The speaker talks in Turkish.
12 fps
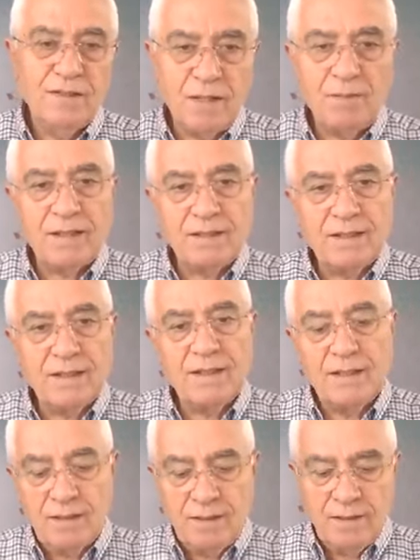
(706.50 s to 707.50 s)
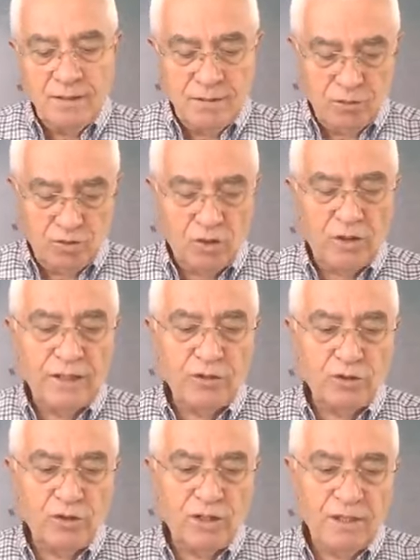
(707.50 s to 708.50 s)
Demek ki şöyle
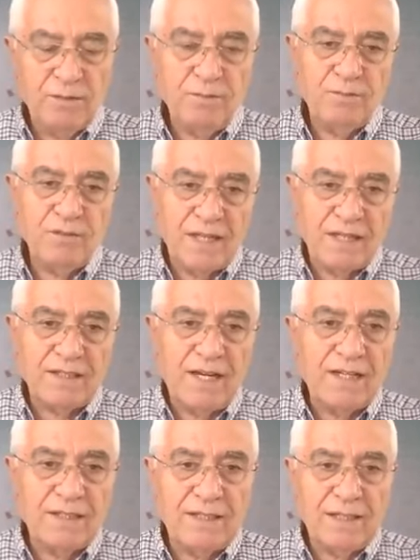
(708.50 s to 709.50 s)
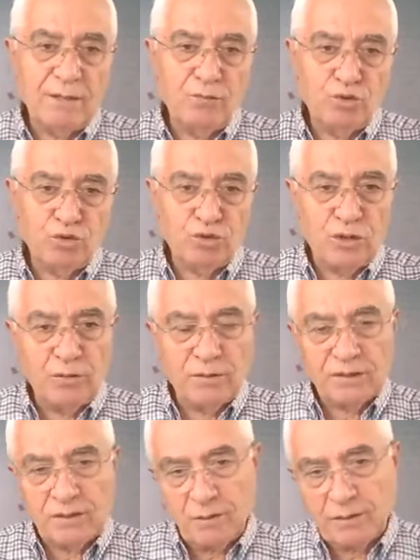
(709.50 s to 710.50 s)
söyleyeyim, tekrar edelim, üstüne
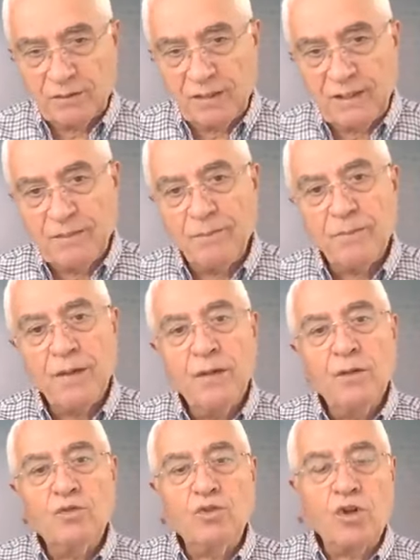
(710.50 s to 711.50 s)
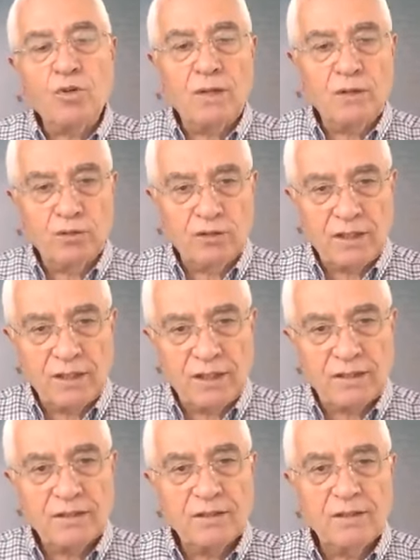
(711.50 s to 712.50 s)
basa basalım. Normal
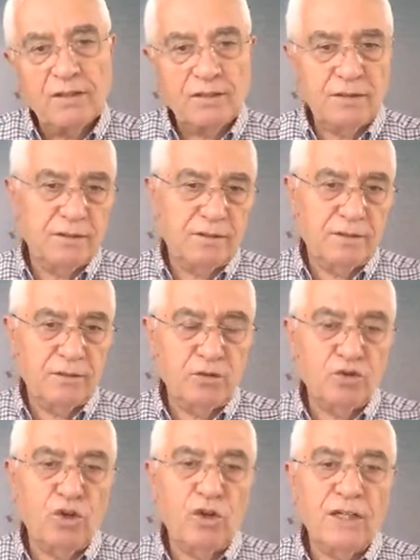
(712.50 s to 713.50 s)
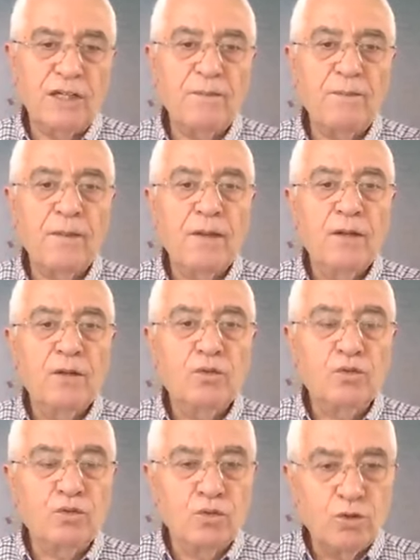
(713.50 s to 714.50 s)
olarak e, şöyle,
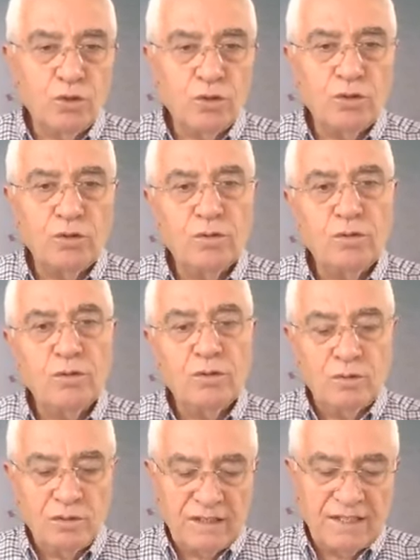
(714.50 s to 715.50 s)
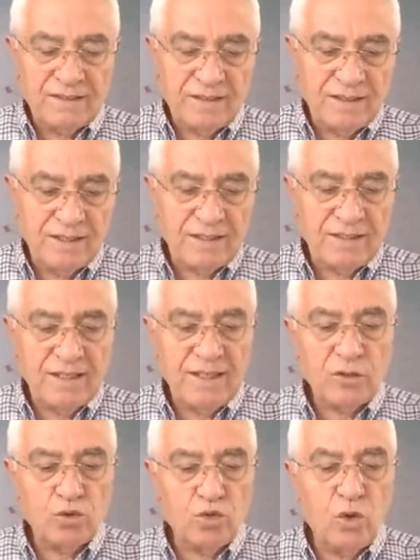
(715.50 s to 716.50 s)
Nuh
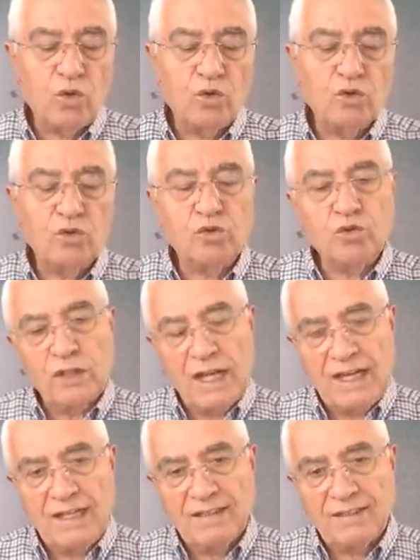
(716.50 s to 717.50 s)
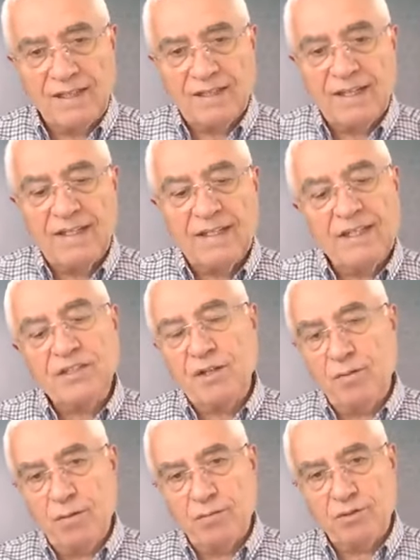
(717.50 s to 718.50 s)
kesinlikle 950 sene
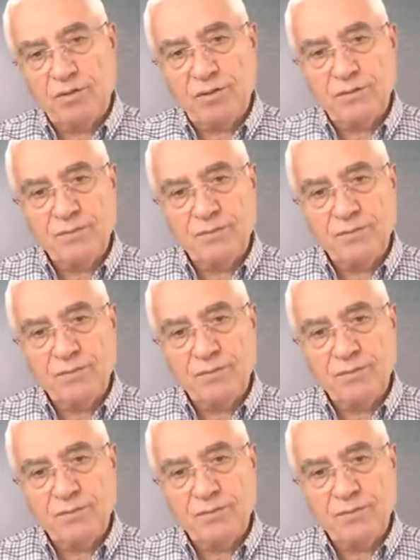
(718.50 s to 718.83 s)
yaşamamış.